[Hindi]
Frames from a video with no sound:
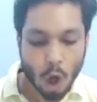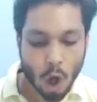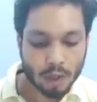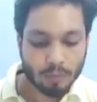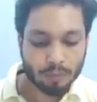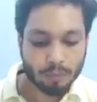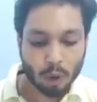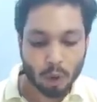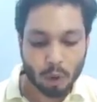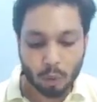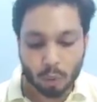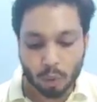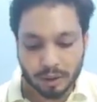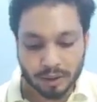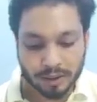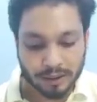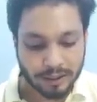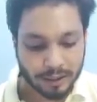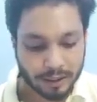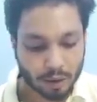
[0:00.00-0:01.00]
और वो
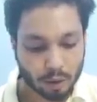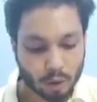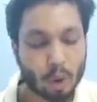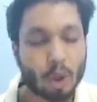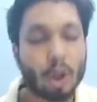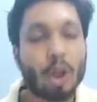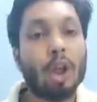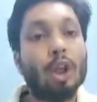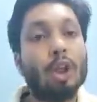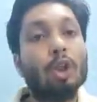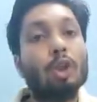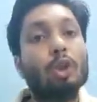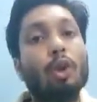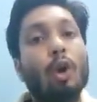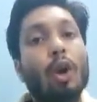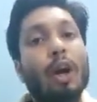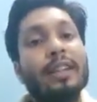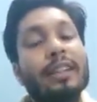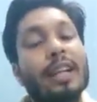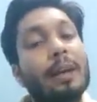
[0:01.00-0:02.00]
उस सीट को
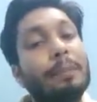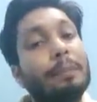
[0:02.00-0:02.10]
ज्वाइन